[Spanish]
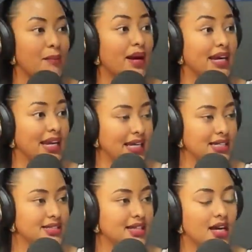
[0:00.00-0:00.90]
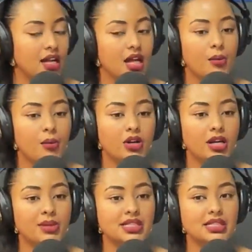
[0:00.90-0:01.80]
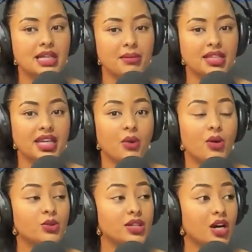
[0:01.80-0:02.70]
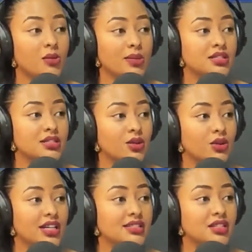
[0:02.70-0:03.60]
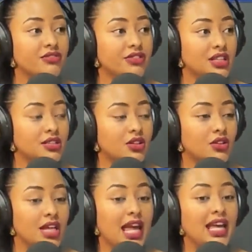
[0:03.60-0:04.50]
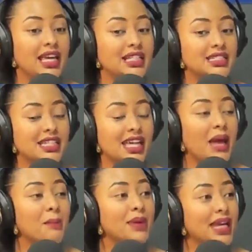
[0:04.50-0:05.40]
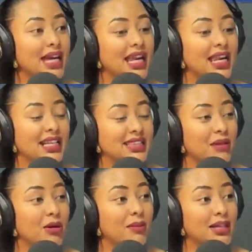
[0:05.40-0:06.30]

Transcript: las panelistas, porque precisamente cuando ella comenzó en Sin Filtro, quien siempre le estaba